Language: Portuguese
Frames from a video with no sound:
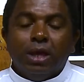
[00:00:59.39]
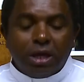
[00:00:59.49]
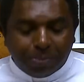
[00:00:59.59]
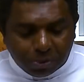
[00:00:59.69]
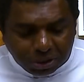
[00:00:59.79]

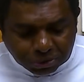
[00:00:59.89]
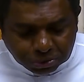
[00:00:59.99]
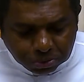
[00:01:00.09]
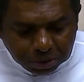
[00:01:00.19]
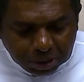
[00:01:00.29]
E por
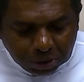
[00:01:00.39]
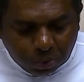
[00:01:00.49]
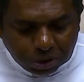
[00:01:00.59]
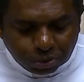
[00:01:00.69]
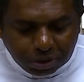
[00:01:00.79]
isso,
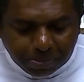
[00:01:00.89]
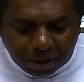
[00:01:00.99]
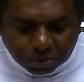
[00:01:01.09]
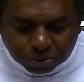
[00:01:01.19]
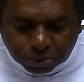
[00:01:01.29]
quando lhe
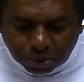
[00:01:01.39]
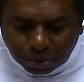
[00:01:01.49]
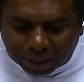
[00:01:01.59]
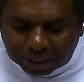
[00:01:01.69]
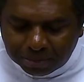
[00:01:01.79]

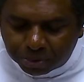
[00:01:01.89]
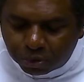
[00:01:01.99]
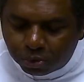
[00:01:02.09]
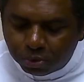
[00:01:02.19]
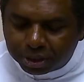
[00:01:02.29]
perguntou a quem
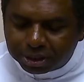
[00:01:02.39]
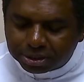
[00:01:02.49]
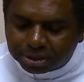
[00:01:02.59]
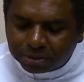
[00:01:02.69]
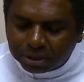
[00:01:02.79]

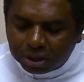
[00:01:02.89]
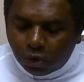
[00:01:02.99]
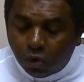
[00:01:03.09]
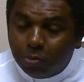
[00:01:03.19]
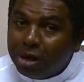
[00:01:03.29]
procuras,
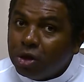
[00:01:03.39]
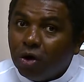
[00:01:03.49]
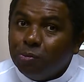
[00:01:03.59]
eu, melhor